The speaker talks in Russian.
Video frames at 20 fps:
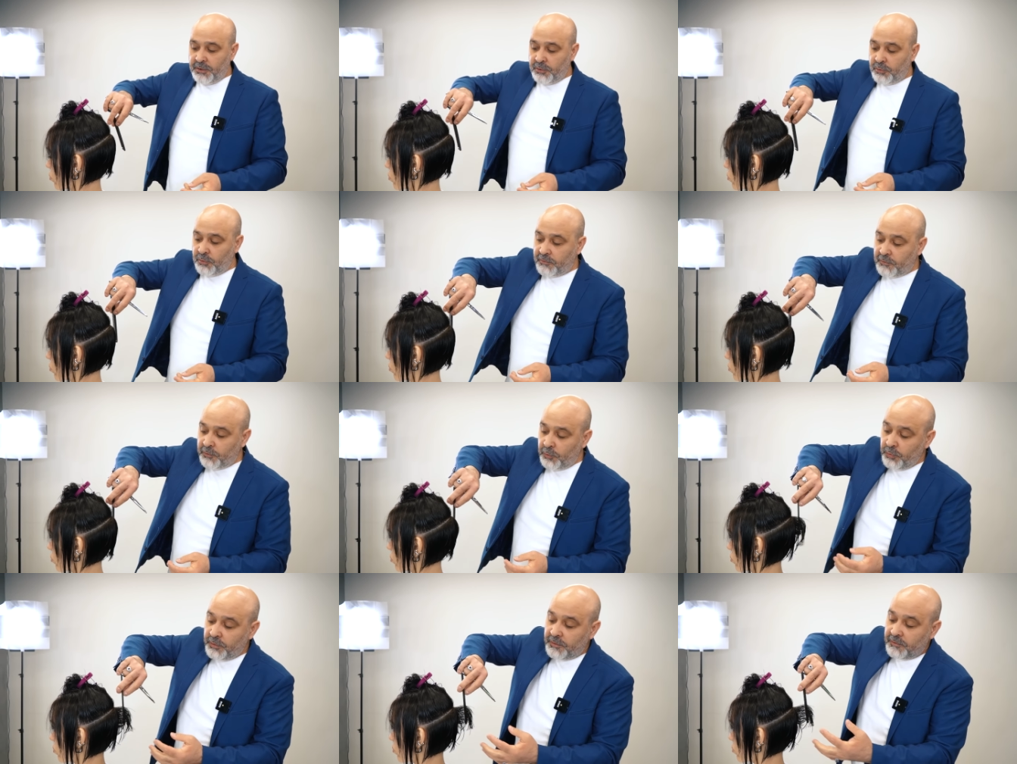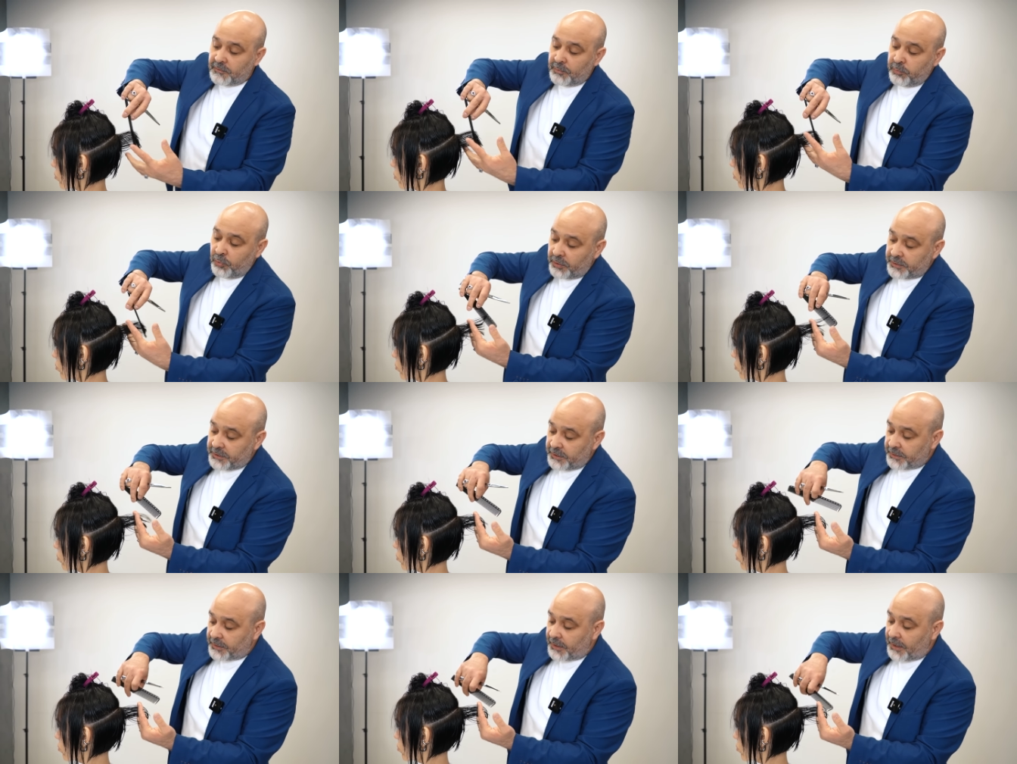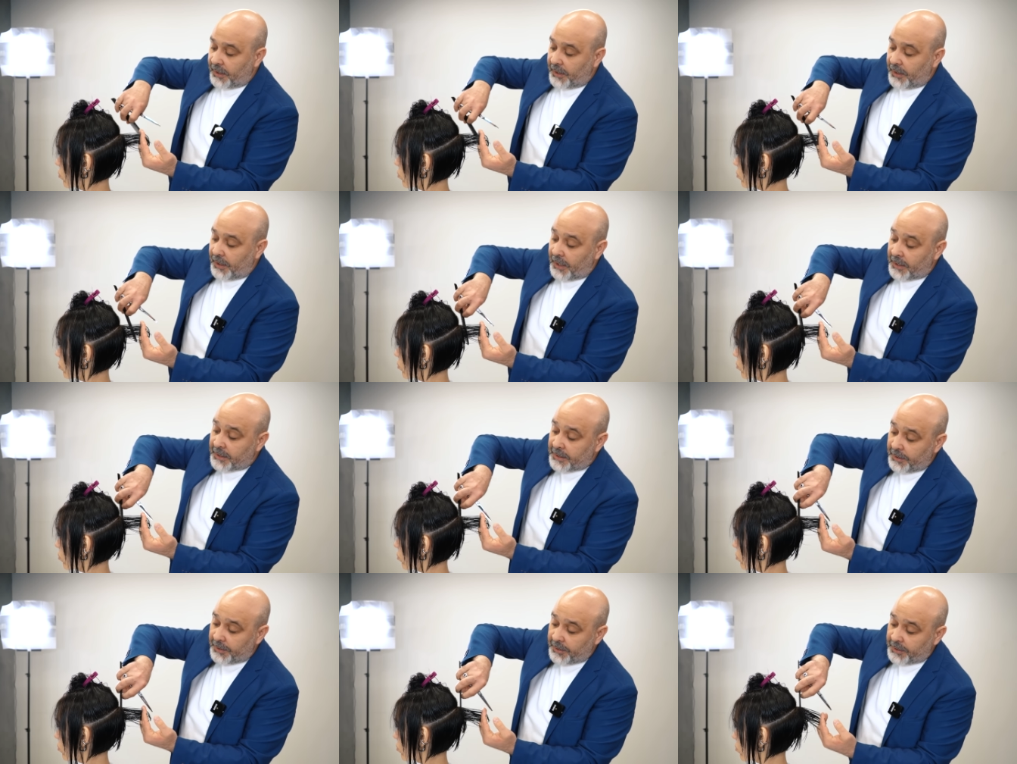То есть люди смотрят,
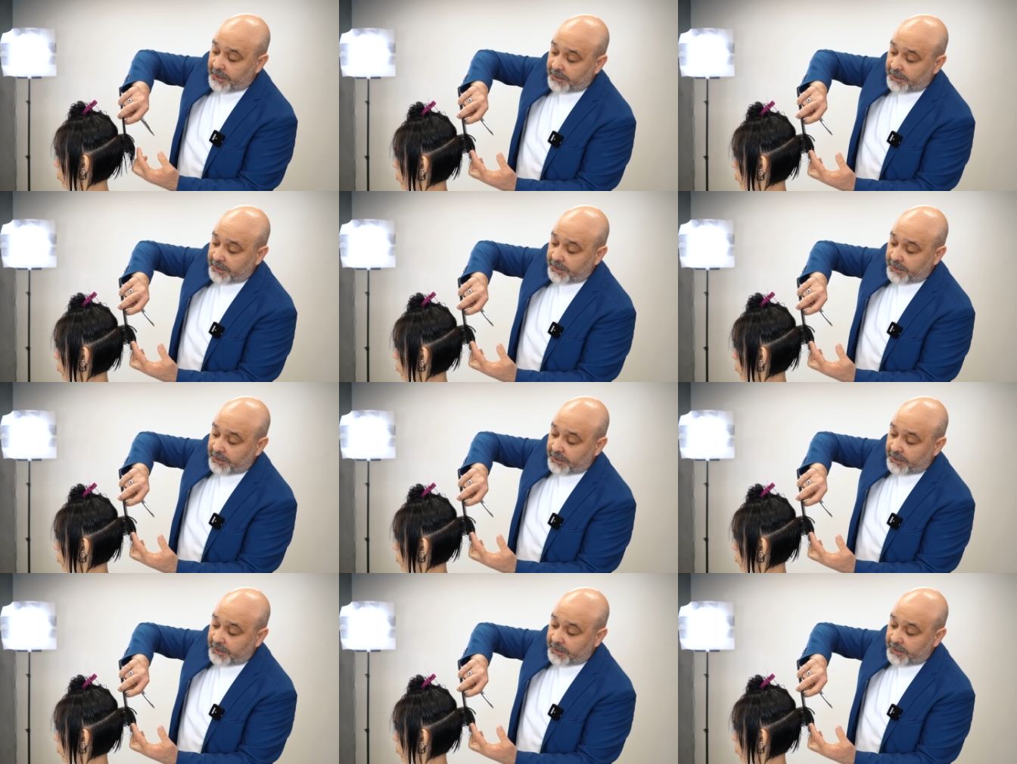а, а